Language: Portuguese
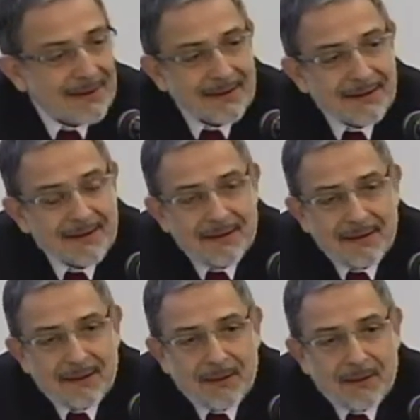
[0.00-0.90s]
né,
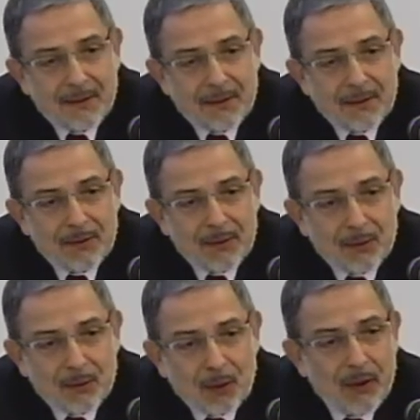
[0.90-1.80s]
o que o
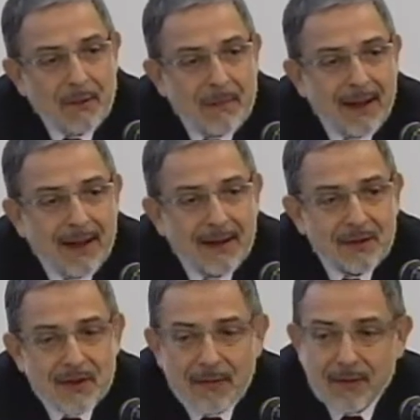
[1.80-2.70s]
Tony Blair e
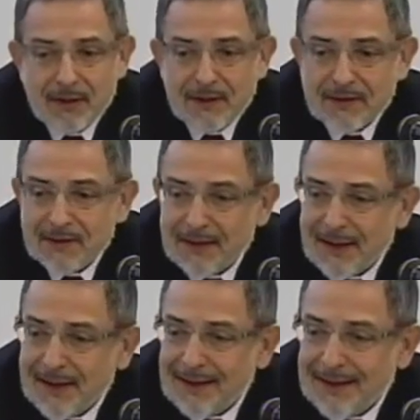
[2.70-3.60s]
os laboristas,
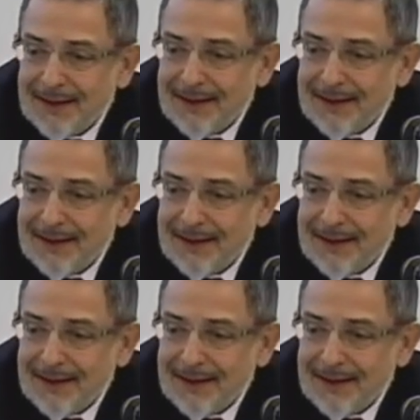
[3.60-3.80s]
eh,